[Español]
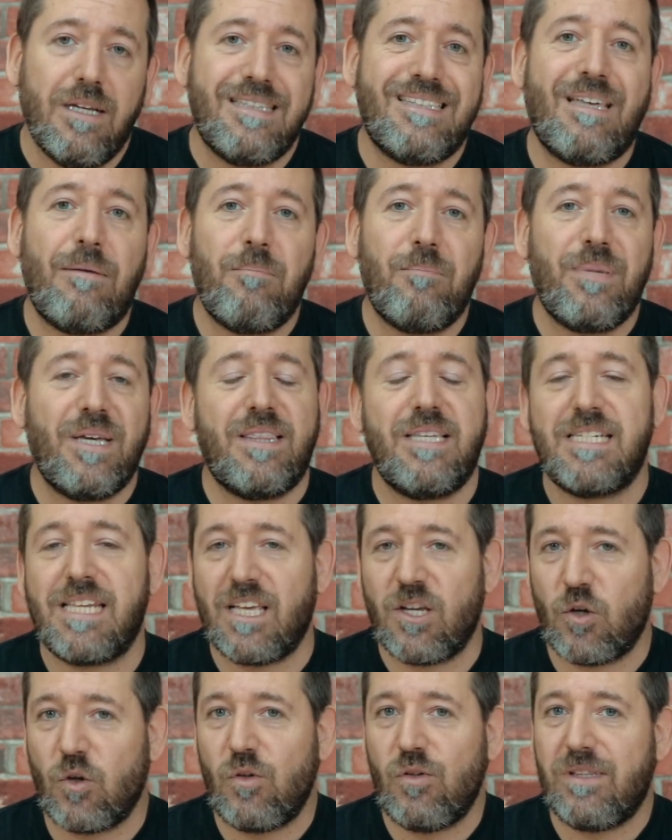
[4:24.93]
te empiezas a
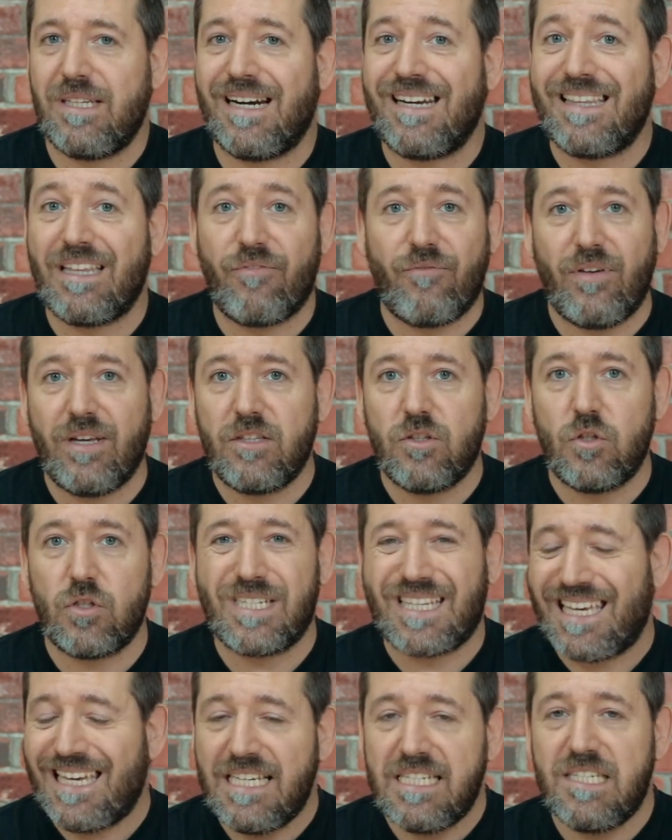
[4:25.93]
encontrar
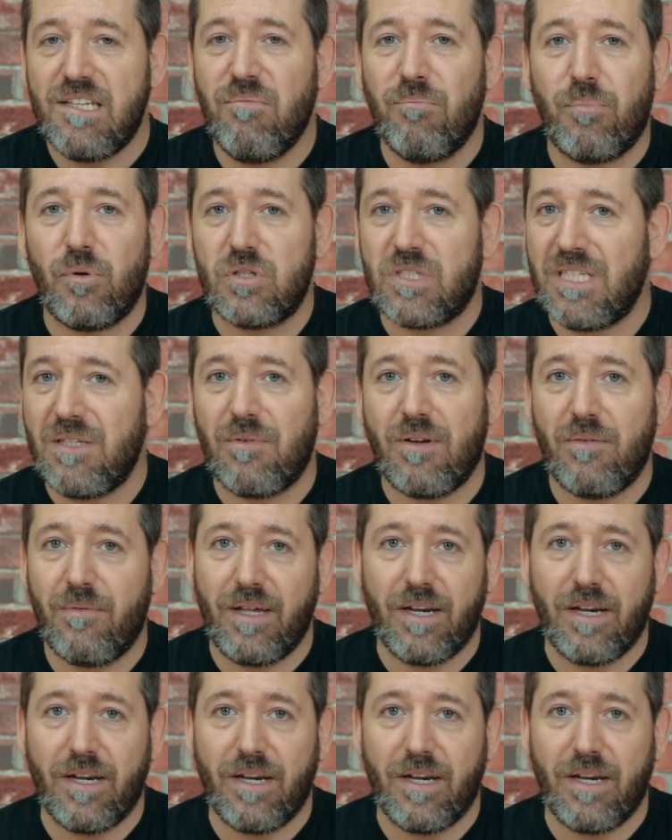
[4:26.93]
defectos que es imposible